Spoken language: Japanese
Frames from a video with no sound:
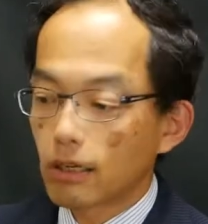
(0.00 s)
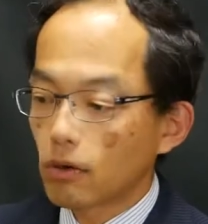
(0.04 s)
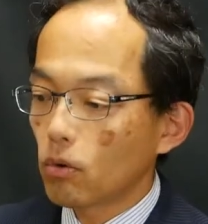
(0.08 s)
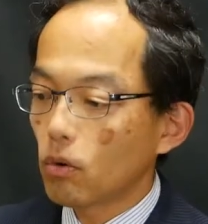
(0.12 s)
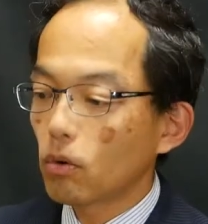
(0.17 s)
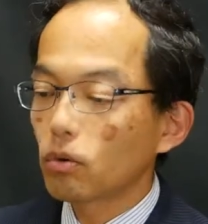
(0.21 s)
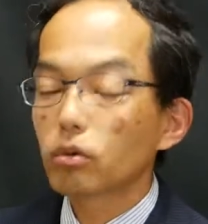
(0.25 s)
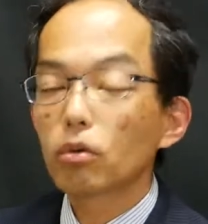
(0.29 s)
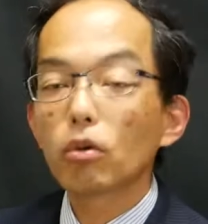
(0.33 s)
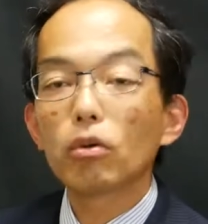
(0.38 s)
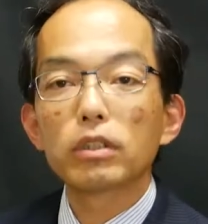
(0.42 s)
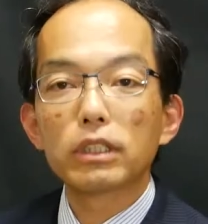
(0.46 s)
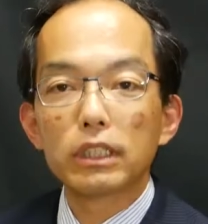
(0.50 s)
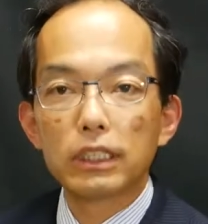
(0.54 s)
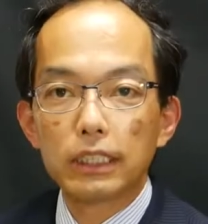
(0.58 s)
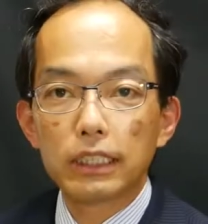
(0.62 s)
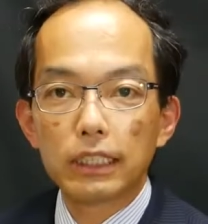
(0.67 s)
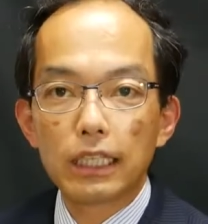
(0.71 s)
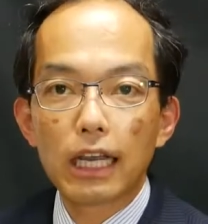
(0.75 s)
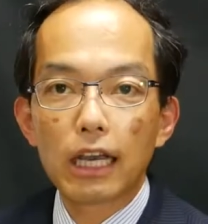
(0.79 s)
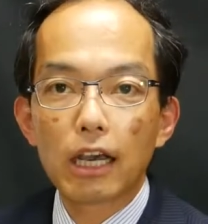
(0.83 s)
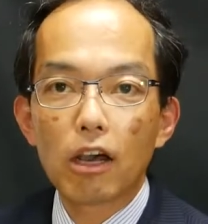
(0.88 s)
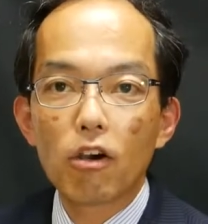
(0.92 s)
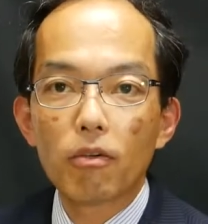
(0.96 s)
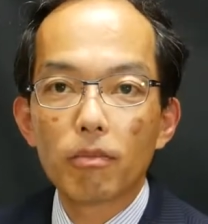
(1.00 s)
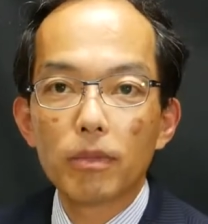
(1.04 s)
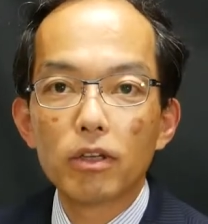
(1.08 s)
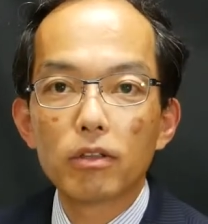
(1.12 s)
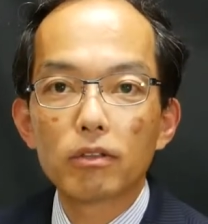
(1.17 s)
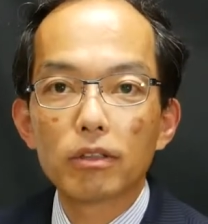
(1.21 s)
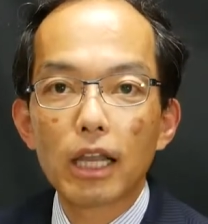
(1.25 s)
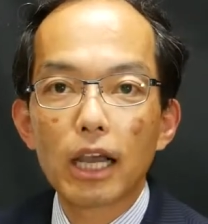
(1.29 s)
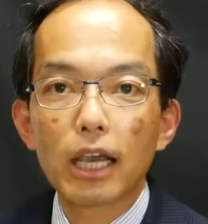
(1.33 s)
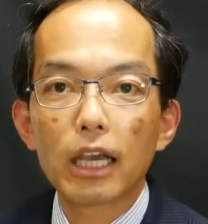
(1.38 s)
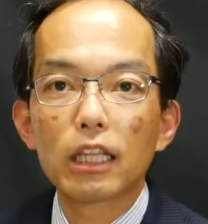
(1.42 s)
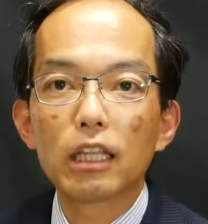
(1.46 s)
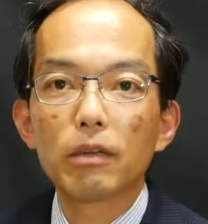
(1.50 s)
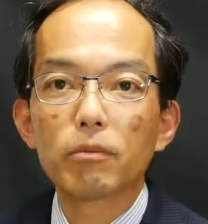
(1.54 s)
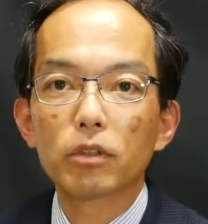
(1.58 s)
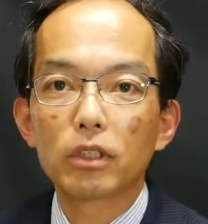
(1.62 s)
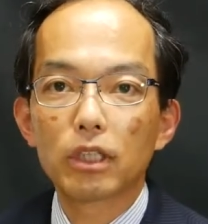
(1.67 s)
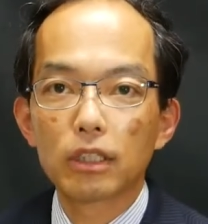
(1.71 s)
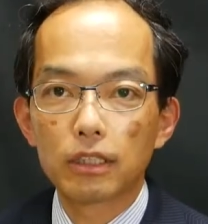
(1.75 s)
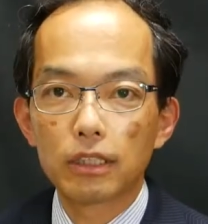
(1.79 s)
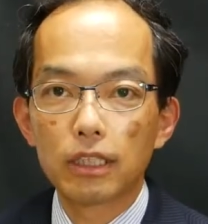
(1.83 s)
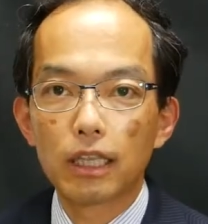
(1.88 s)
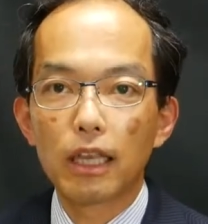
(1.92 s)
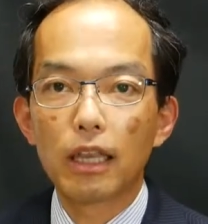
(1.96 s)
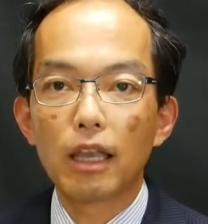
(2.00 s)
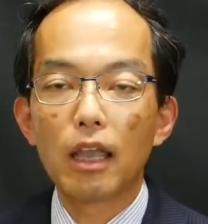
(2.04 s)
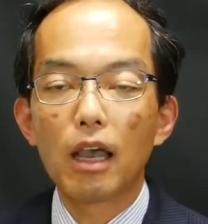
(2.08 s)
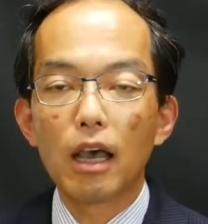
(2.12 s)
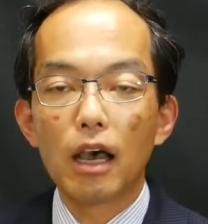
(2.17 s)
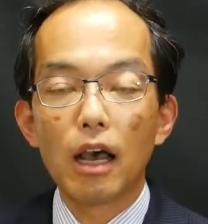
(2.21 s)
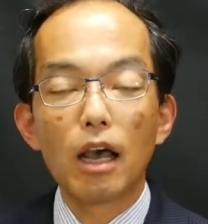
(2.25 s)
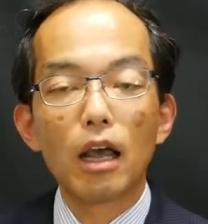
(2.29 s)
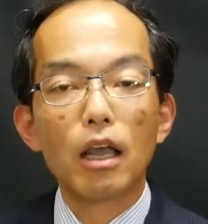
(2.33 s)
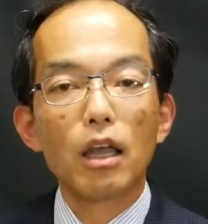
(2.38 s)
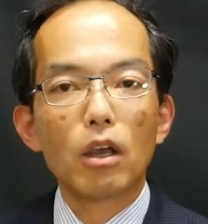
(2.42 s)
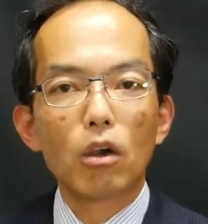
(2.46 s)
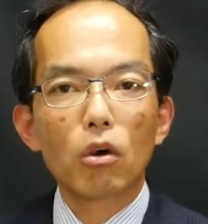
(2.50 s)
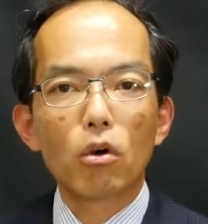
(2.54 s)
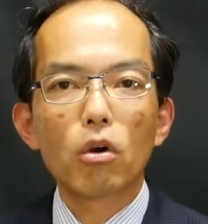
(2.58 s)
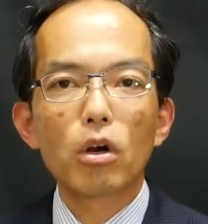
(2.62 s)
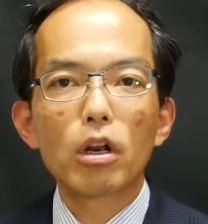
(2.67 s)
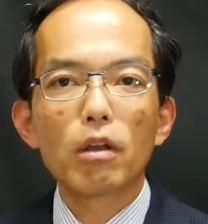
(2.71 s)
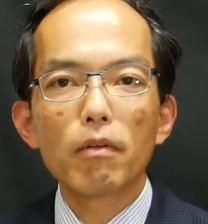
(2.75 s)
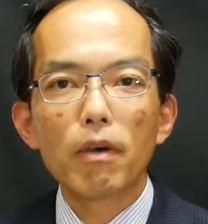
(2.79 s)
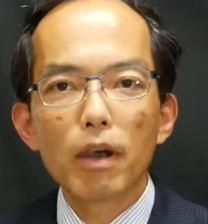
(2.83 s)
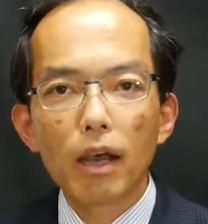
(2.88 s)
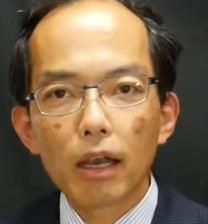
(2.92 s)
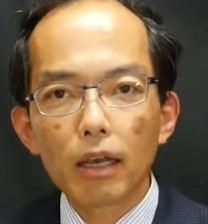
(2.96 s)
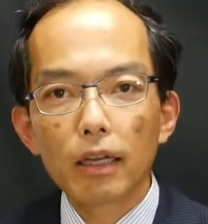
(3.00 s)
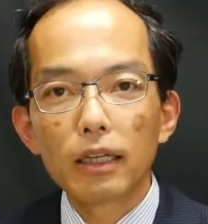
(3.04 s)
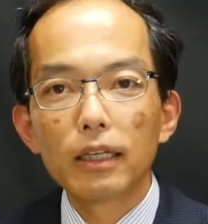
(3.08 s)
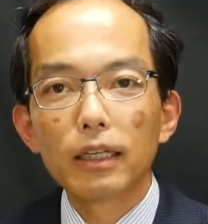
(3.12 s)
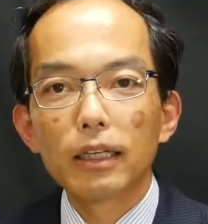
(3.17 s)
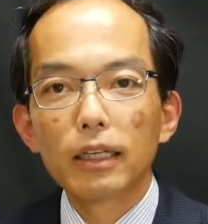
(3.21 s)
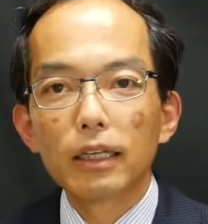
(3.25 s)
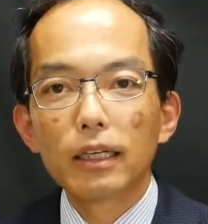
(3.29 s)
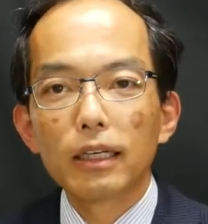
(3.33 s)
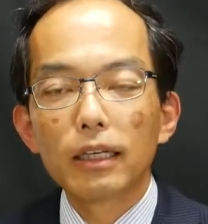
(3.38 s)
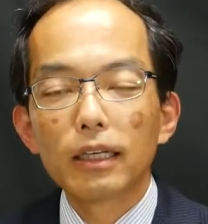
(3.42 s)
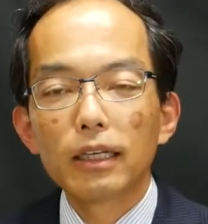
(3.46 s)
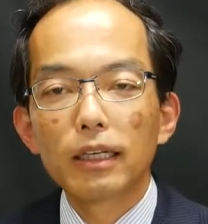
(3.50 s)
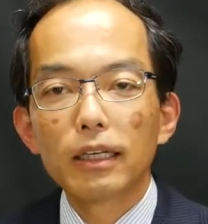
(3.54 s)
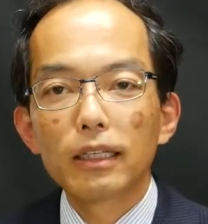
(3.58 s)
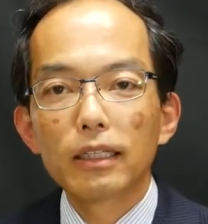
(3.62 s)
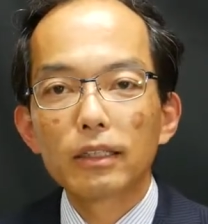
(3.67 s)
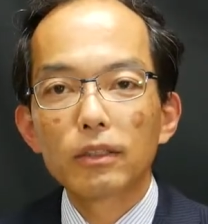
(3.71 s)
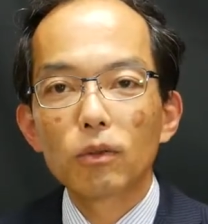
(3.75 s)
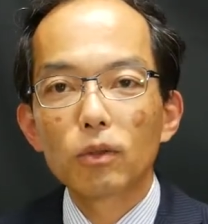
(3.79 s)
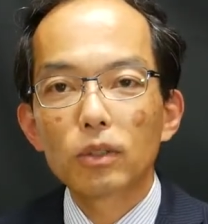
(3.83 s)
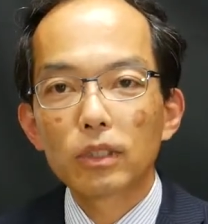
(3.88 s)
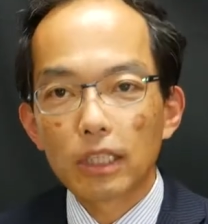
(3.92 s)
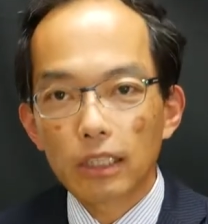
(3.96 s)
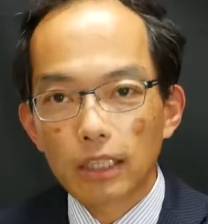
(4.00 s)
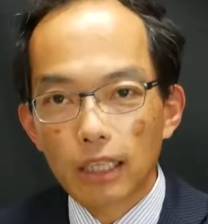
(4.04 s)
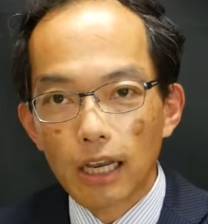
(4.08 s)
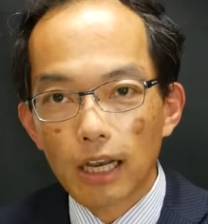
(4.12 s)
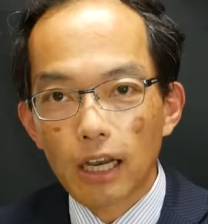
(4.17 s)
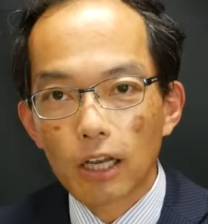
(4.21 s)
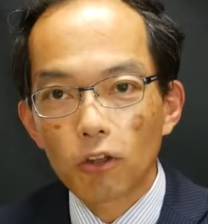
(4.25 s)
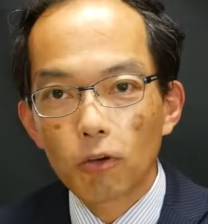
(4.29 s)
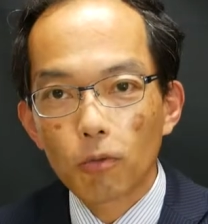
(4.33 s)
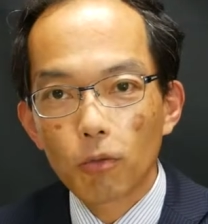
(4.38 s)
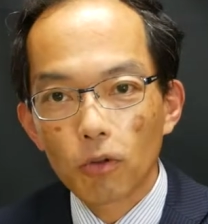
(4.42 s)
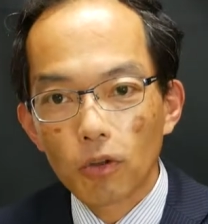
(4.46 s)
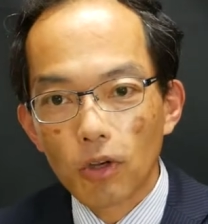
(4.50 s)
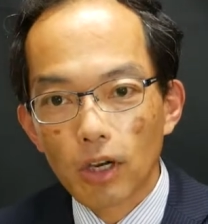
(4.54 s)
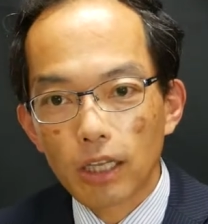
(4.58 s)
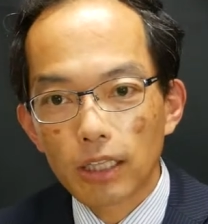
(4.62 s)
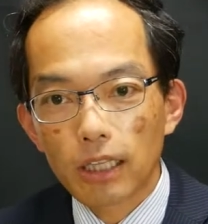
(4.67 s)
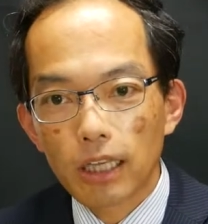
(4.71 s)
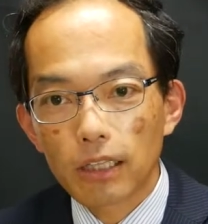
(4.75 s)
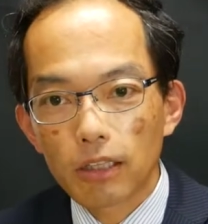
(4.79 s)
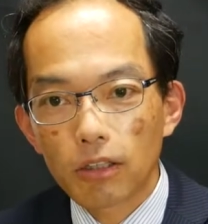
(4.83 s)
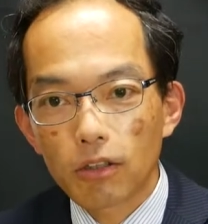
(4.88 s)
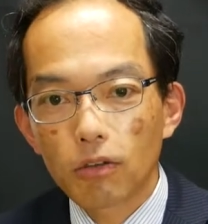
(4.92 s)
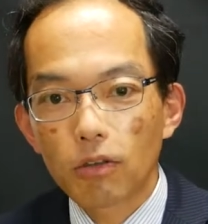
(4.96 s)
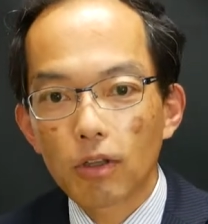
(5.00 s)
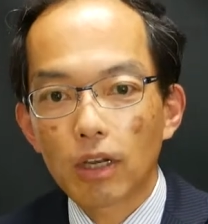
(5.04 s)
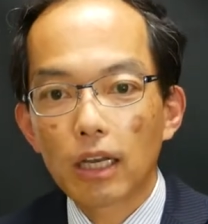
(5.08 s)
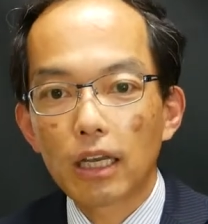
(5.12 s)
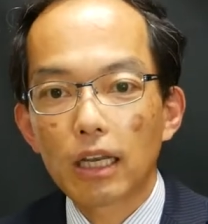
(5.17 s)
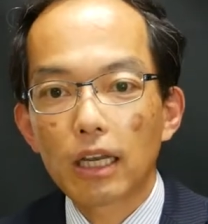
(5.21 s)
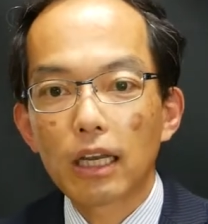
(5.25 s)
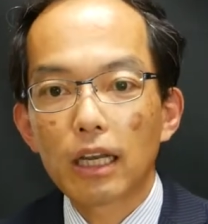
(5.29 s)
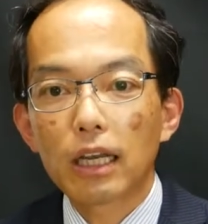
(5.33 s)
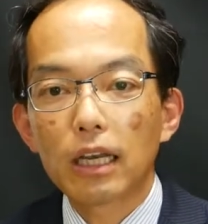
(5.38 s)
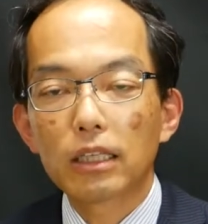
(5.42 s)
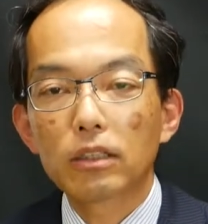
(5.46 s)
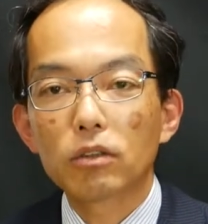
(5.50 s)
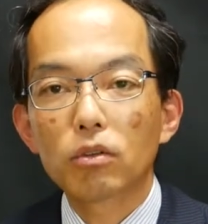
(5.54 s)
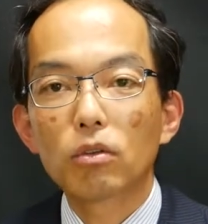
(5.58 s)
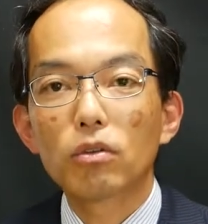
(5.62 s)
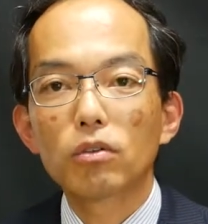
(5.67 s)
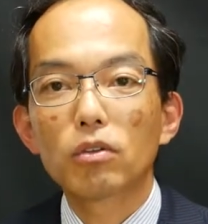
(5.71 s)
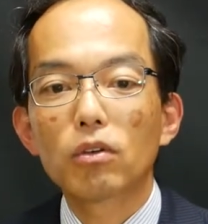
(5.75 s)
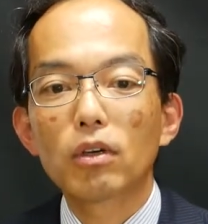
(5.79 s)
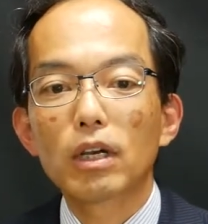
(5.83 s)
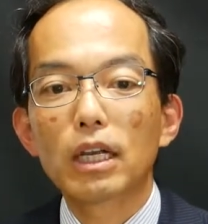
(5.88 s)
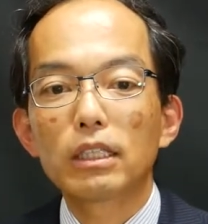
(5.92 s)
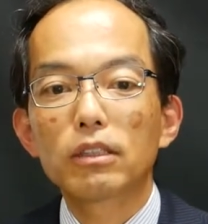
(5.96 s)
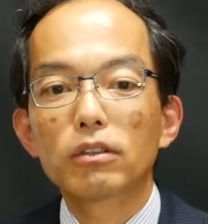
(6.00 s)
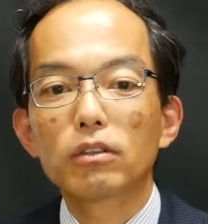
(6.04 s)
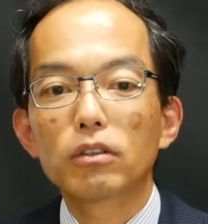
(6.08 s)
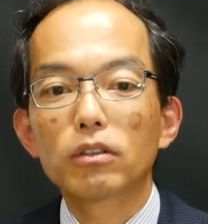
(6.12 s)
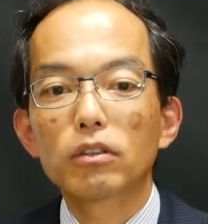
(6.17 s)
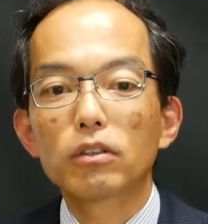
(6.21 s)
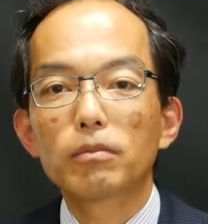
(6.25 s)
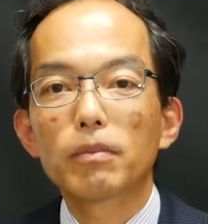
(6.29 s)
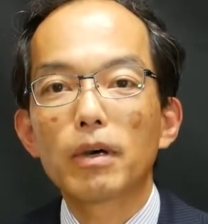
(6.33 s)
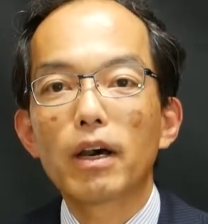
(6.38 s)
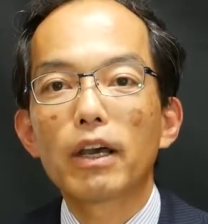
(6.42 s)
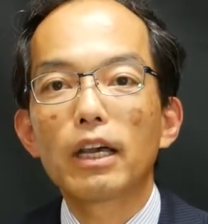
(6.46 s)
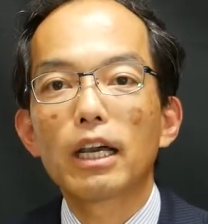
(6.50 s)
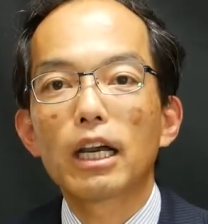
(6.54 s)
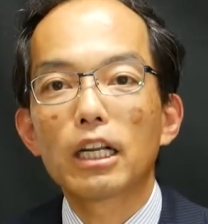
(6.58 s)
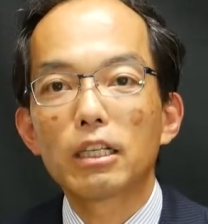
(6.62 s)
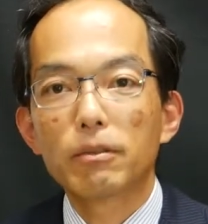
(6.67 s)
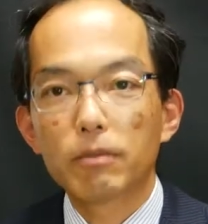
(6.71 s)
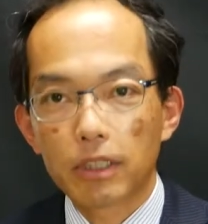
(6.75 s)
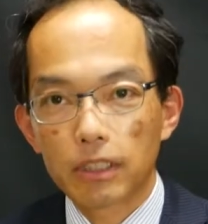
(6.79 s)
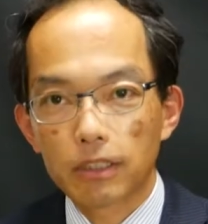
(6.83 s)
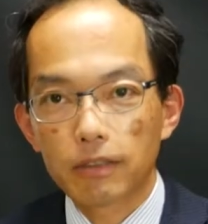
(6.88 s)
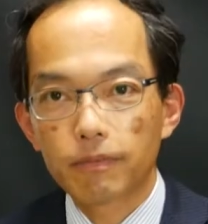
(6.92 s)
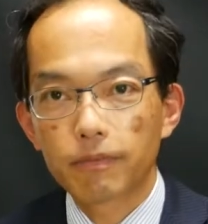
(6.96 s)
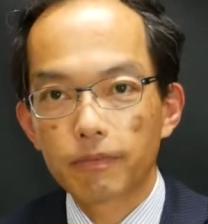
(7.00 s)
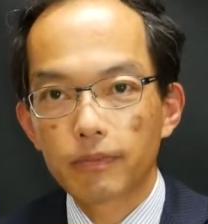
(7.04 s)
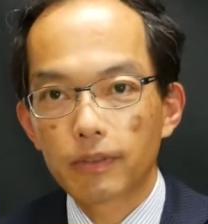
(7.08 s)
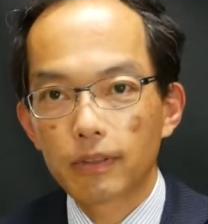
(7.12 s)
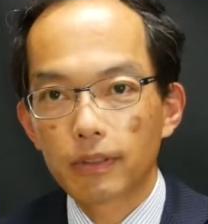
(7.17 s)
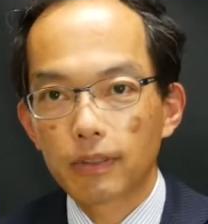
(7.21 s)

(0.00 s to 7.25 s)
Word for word: 包装紙なんかを見るだけでもですね、あこれはあどういった作家のものかなっていうのが想像がつく場合があります。